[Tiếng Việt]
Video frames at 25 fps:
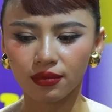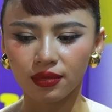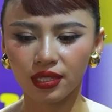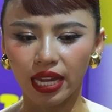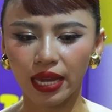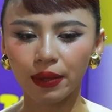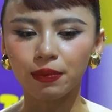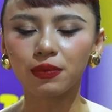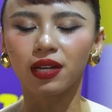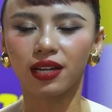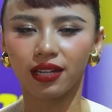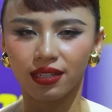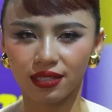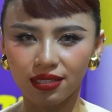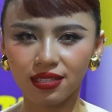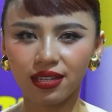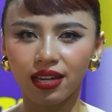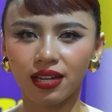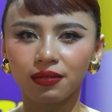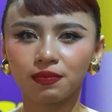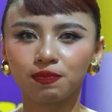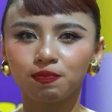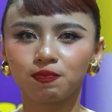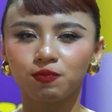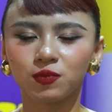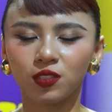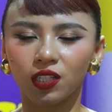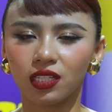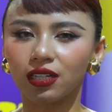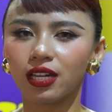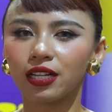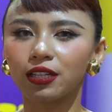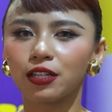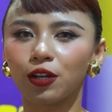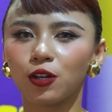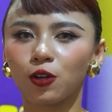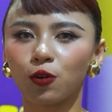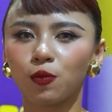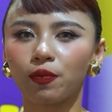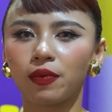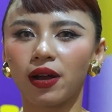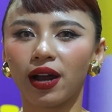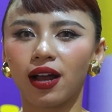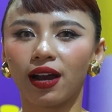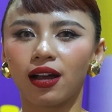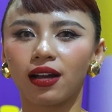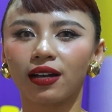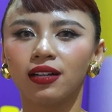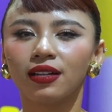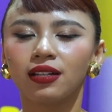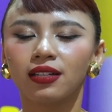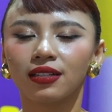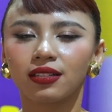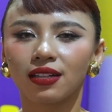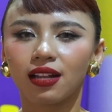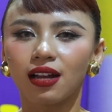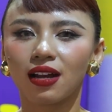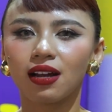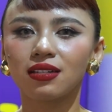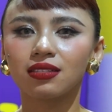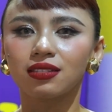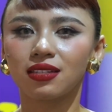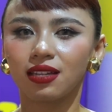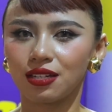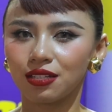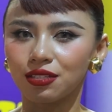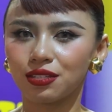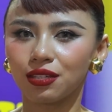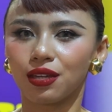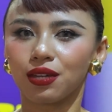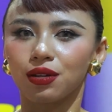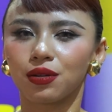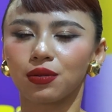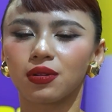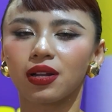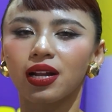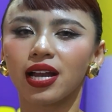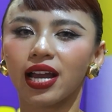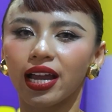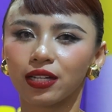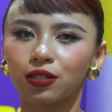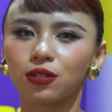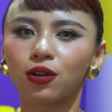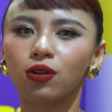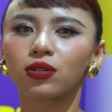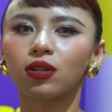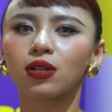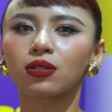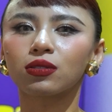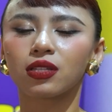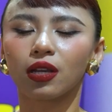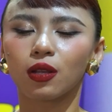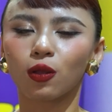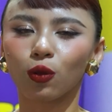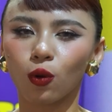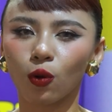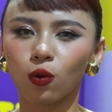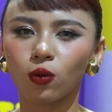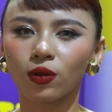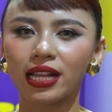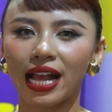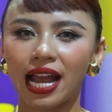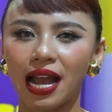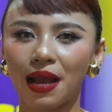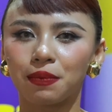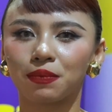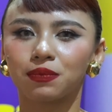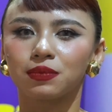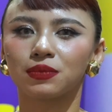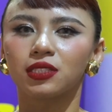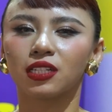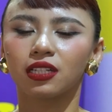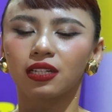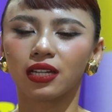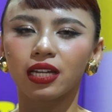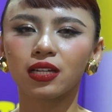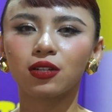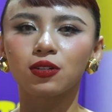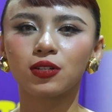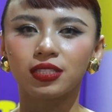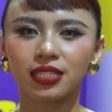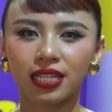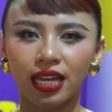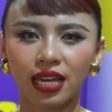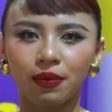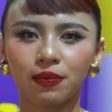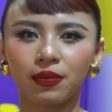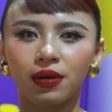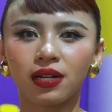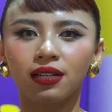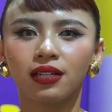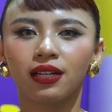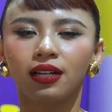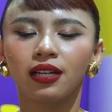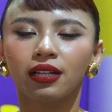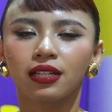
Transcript: em nghĩ nha những cái điều mà nó dễ chịu nó hài hước nó sẽ luôn làm những cái người xem á